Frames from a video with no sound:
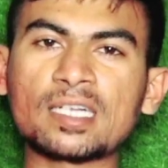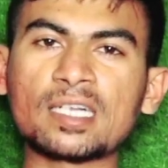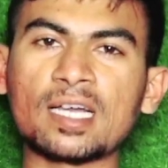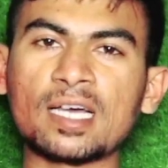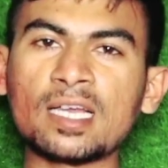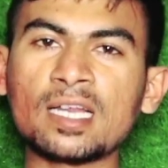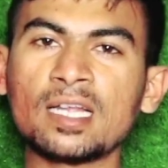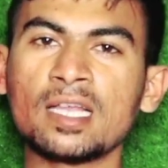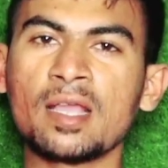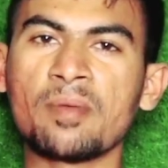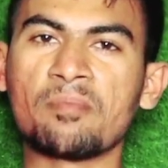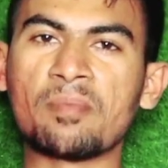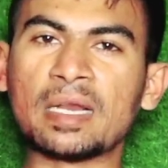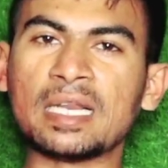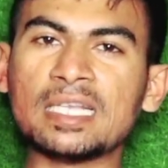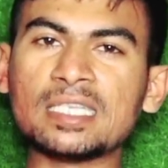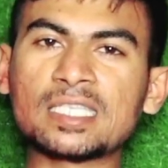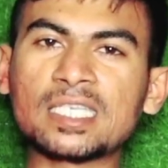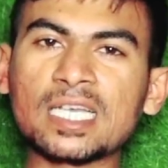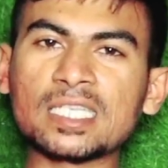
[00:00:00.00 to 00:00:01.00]
कर
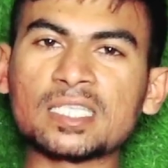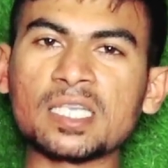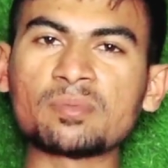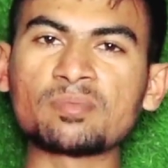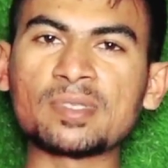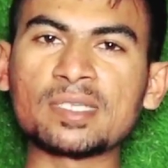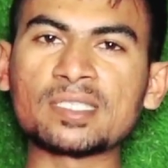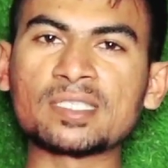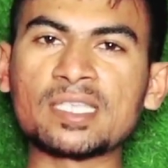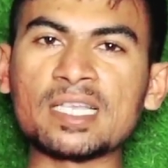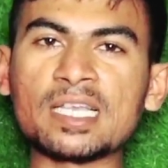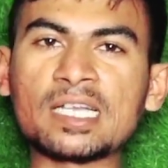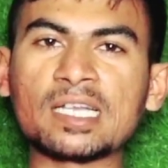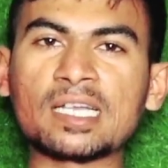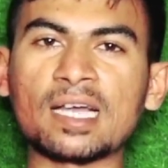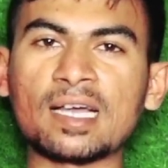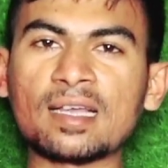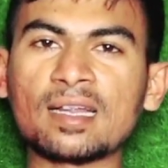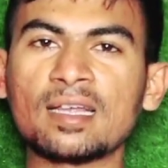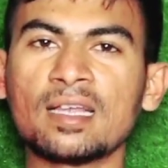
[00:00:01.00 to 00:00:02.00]
मनीष कश्यप से
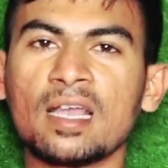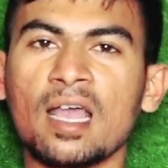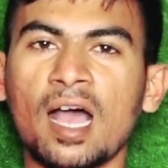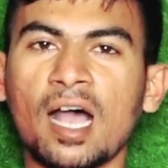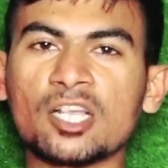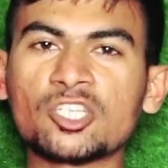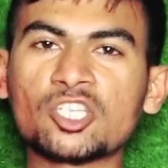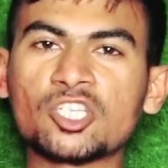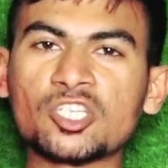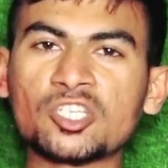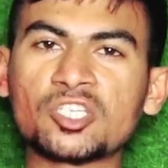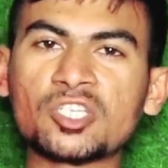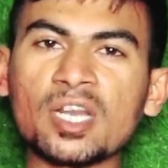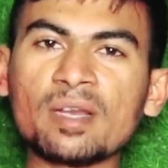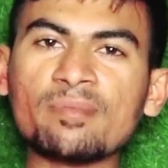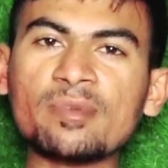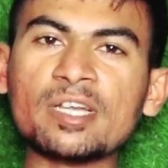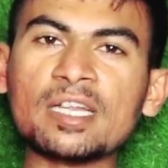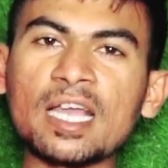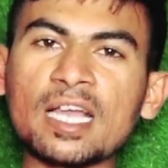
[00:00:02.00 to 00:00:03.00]
कर आज
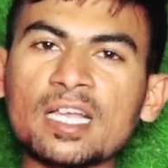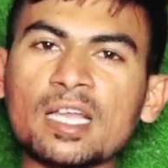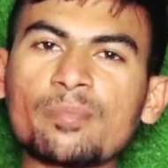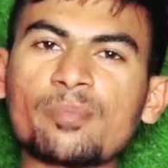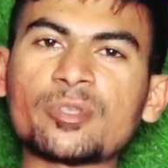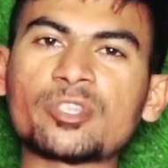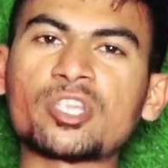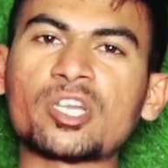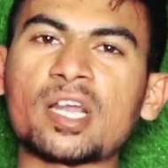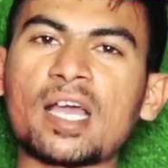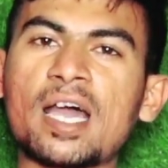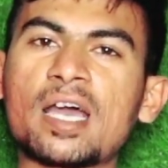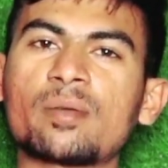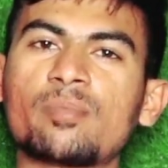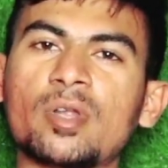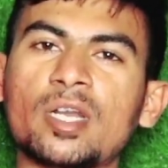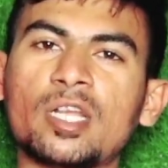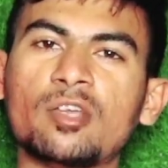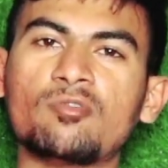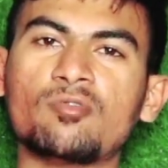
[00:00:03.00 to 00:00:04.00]
डिजिटल मीडिया के
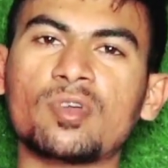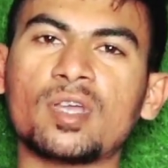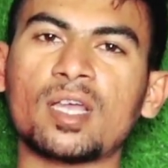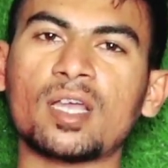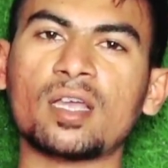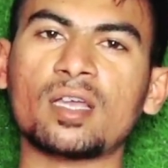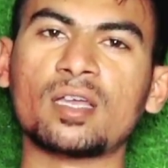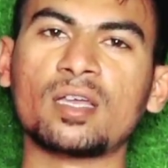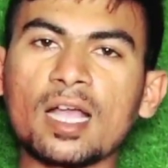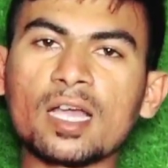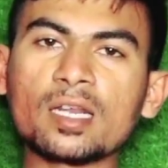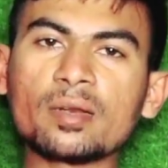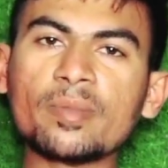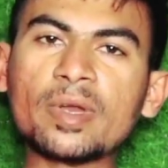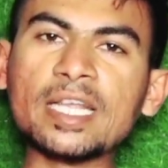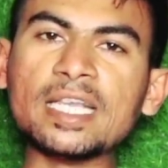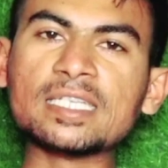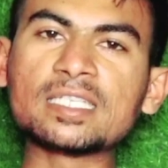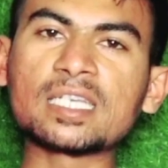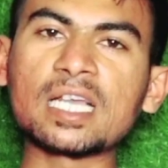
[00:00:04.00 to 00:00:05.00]
पत्रकार बने हुए हैं अगर
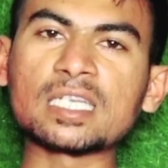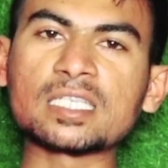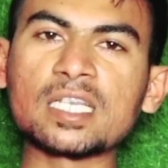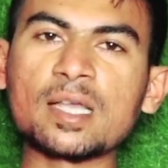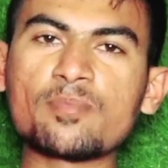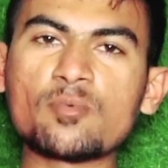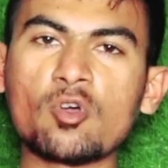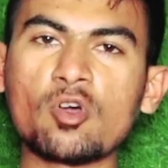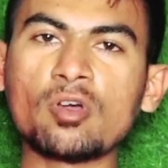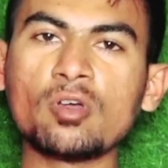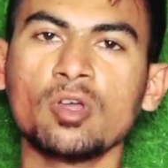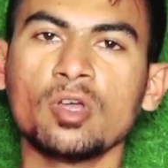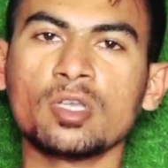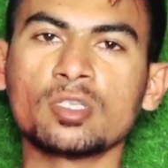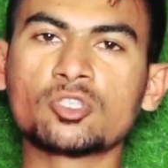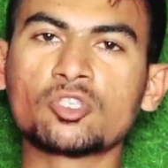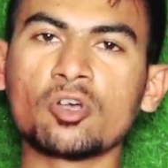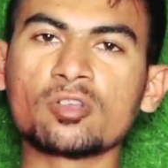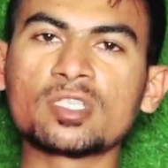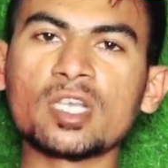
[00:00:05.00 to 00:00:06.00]
मनीष कश्यप को
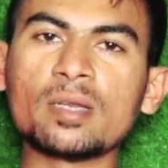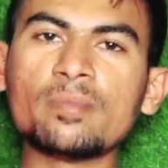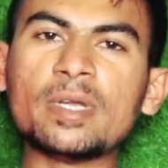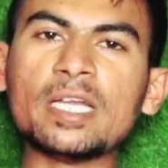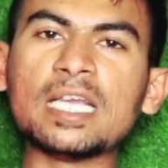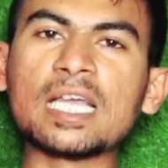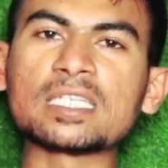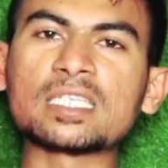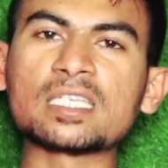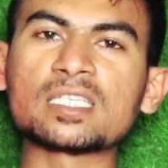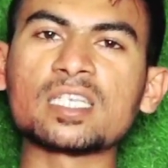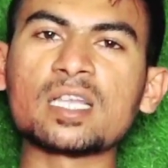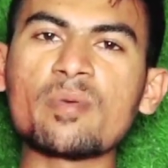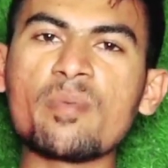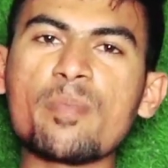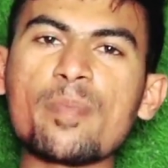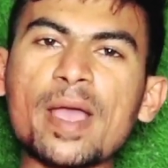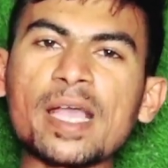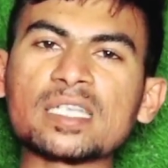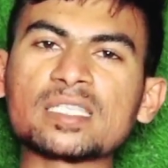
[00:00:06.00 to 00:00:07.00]
सोशल मीडिया से
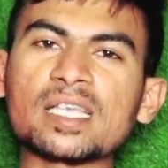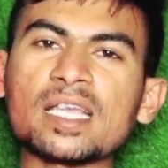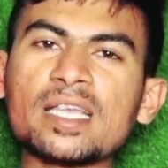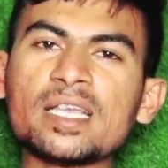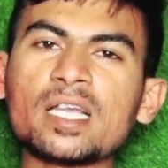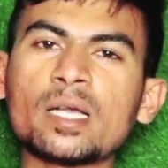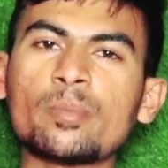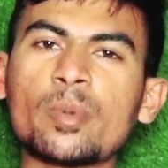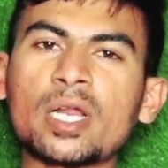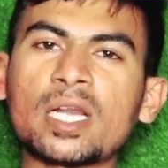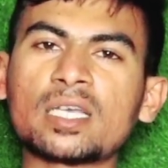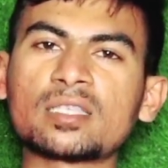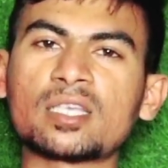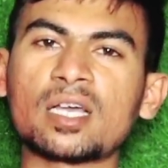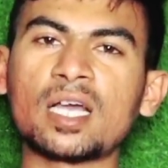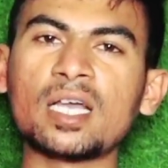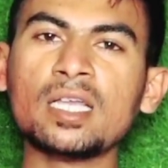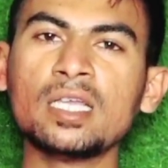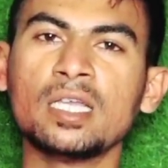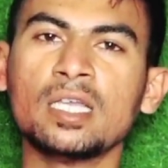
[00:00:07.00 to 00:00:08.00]
सिर्फ पैसा ही कमाना
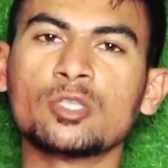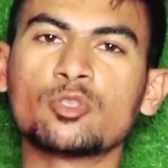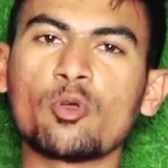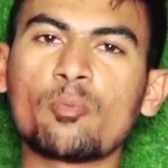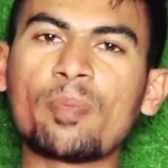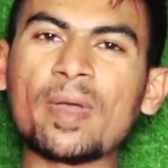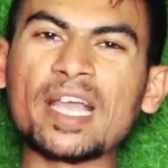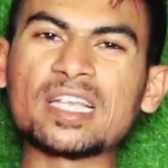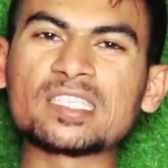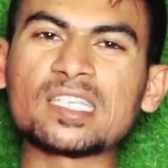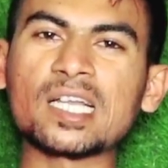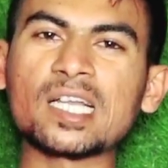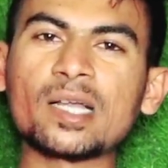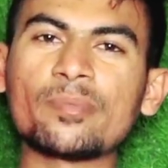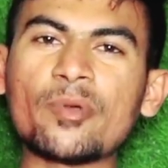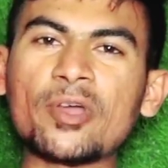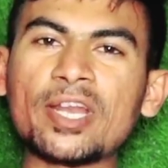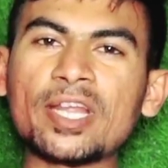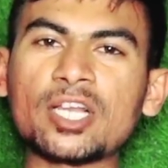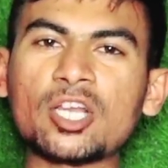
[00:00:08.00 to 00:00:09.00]
था तो पैसा
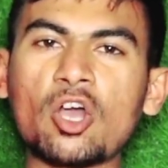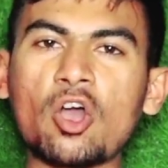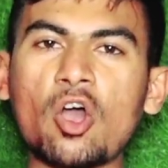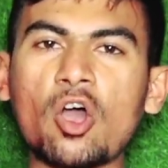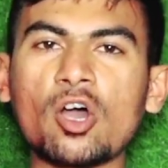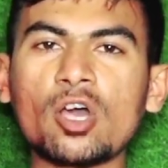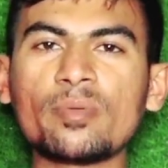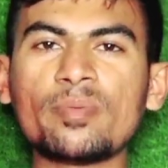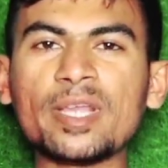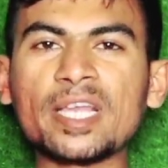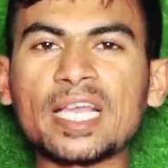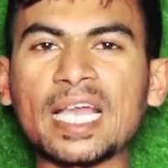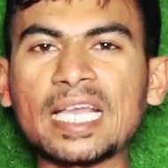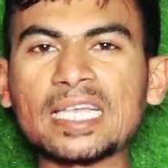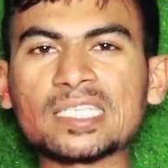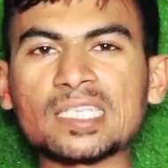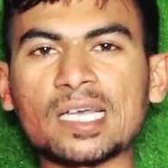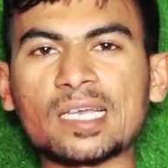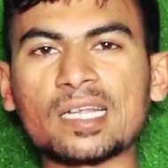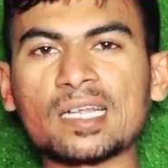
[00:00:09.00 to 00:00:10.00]
कमाने का और भी
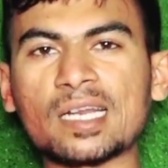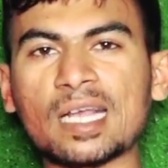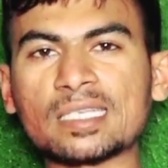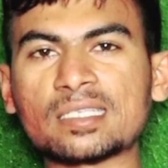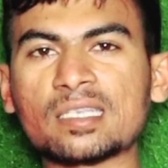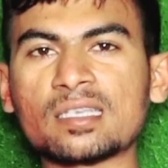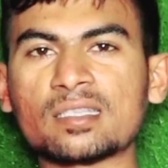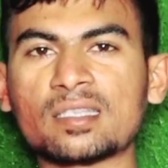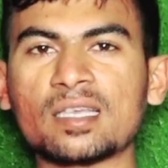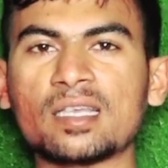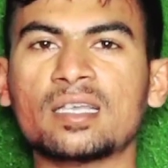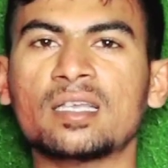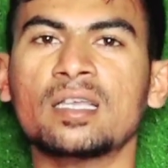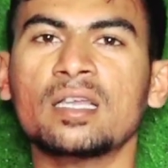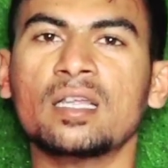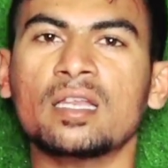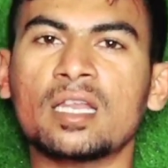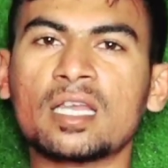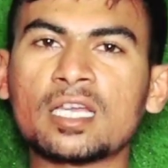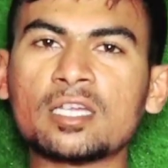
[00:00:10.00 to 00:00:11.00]
कई सारे रास्ते थे
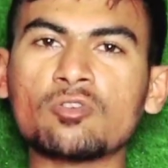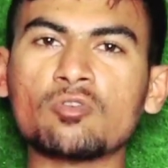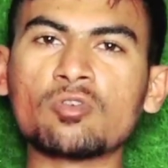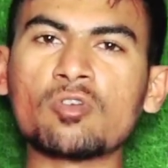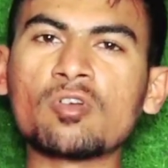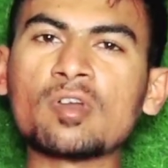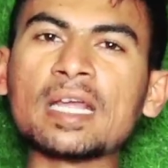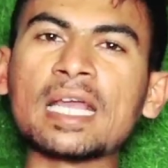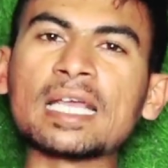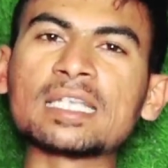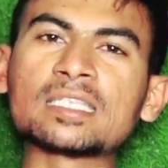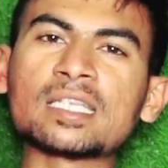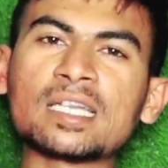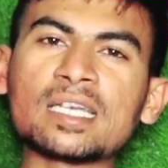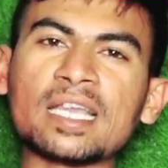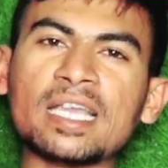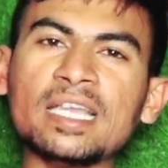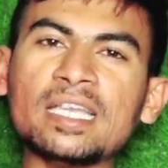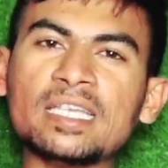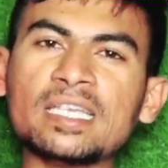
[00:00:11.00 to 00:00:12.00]
लेकिन उन्होंने
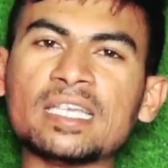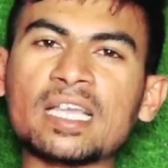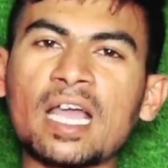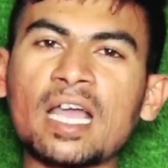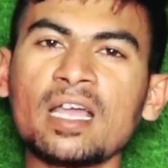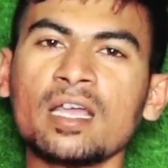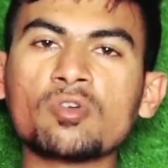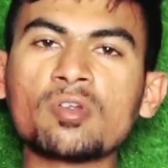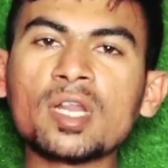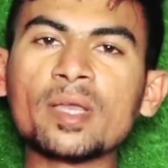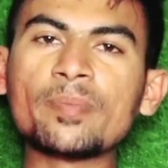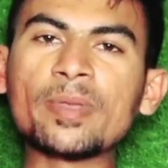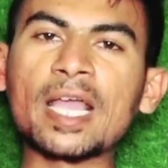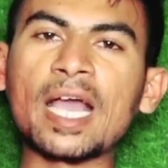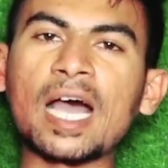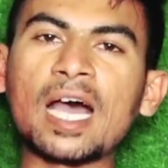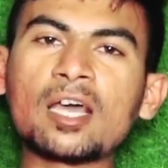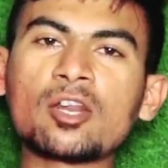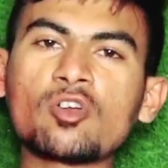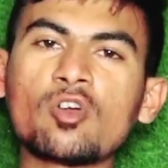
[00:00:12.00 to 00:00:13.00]
ऐसा नहीं किया उन्होंने
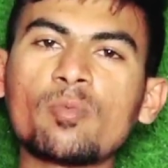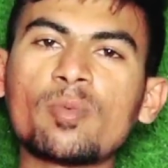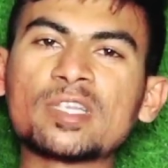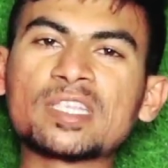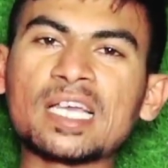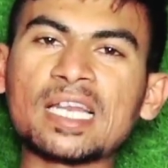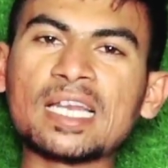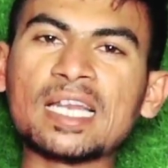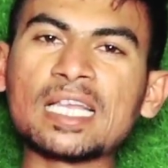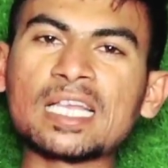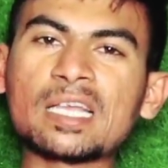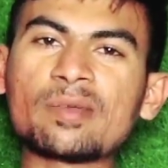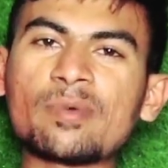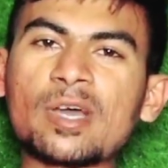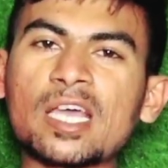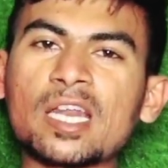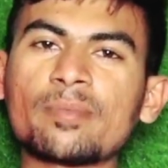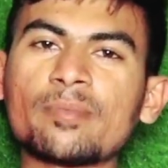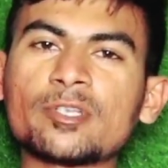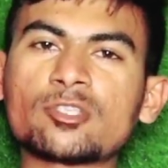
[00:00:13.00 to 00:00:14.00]
बिहार को बदलने के
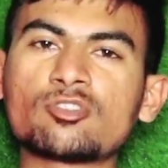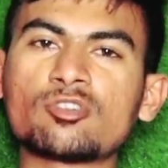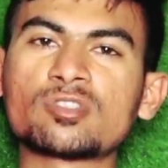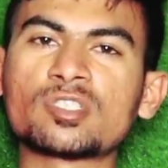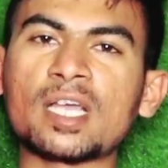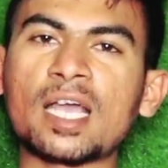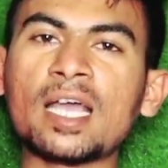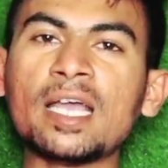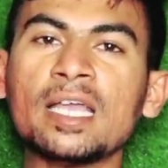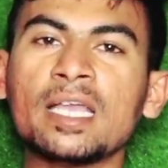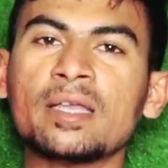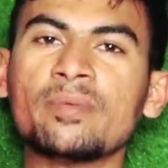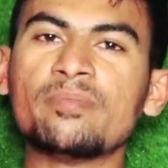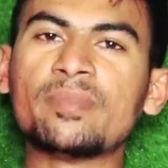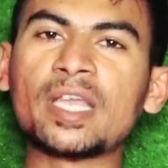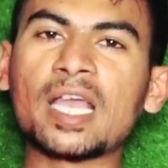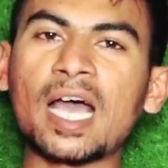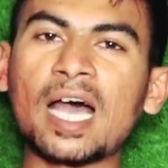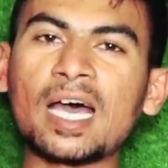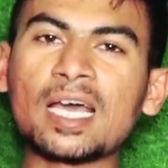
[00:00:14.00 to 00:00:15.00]
बारे में सोचा
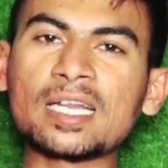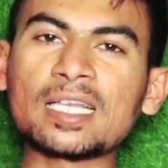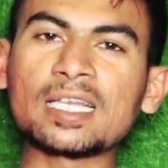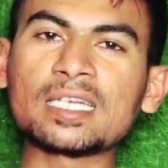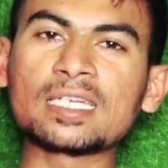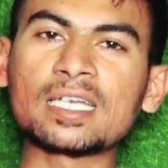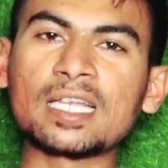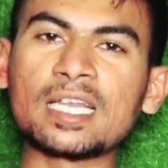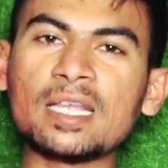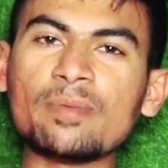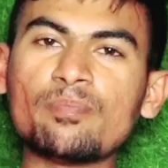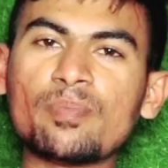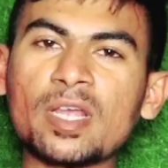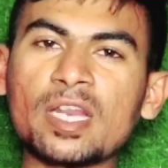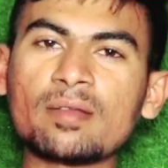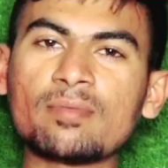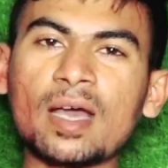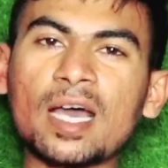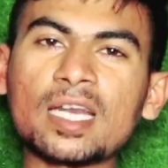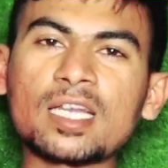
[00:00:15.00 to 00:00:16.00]
बिहार के गरीब
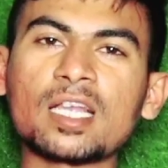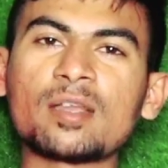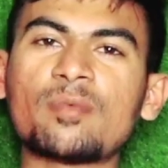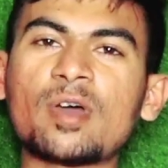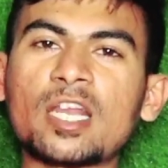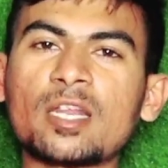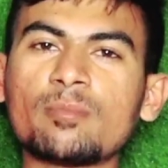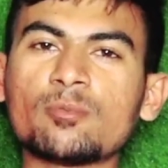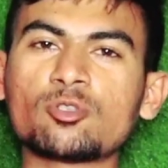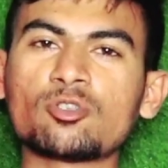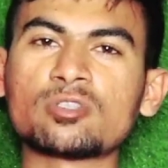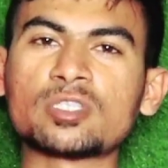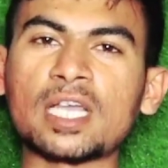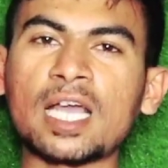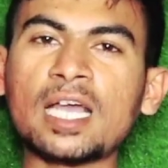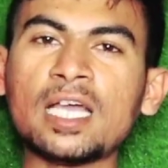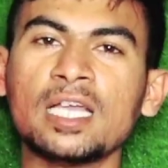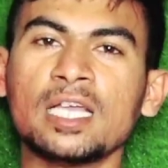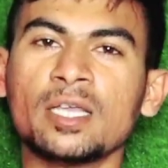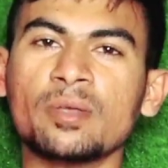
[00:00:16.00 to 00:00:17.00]
परिवार के बारे में सोचा